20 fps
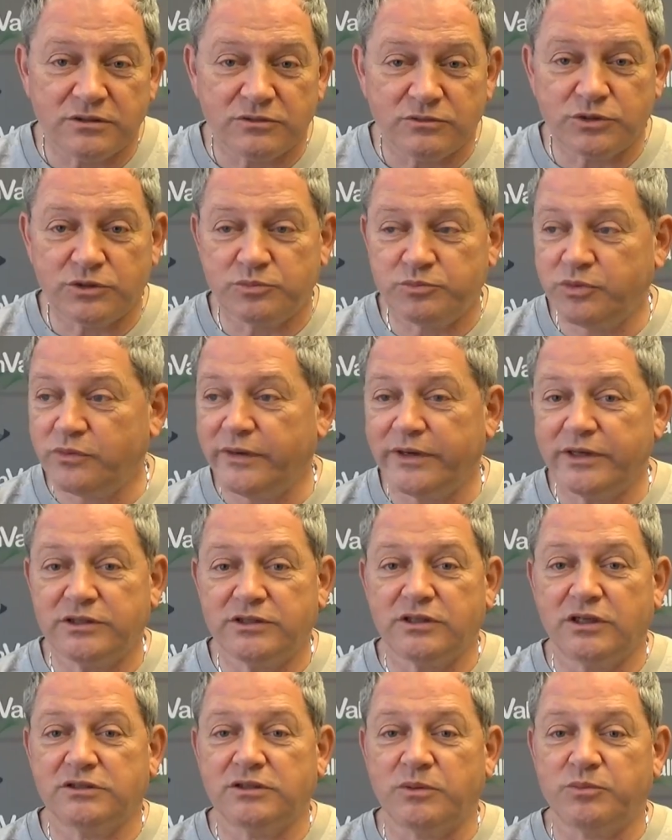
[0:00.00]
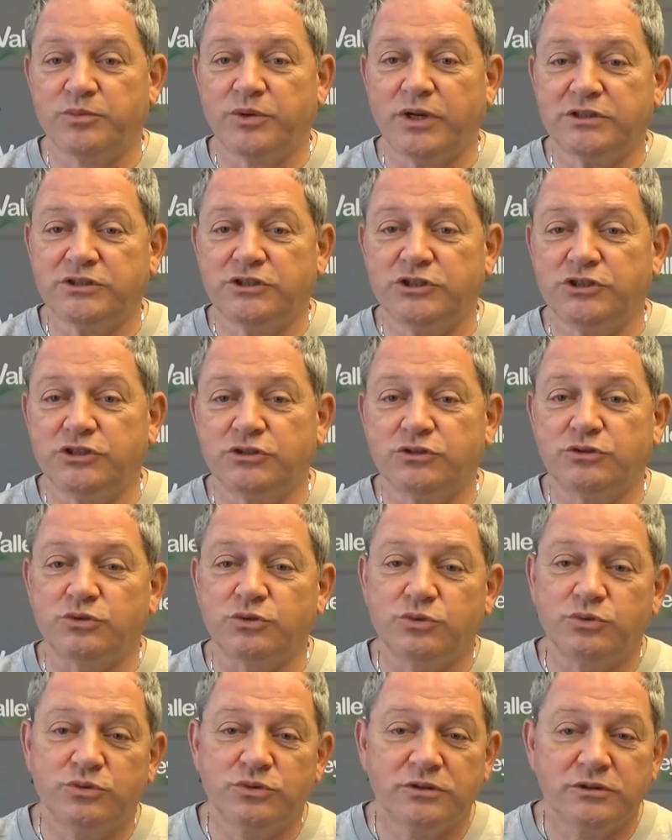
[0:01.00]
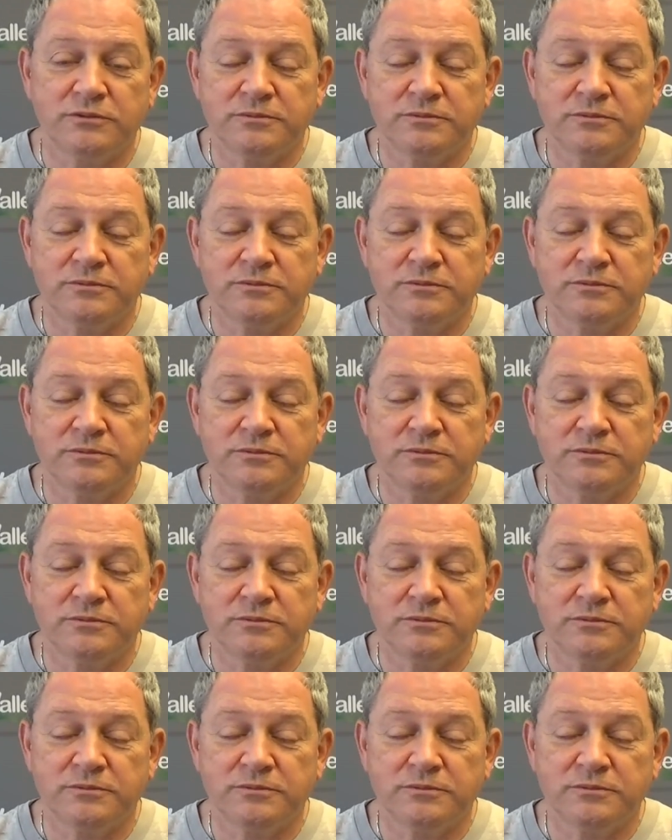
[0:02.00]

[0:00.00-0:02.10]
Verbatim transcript: Вот бывает так, там брат за сестру,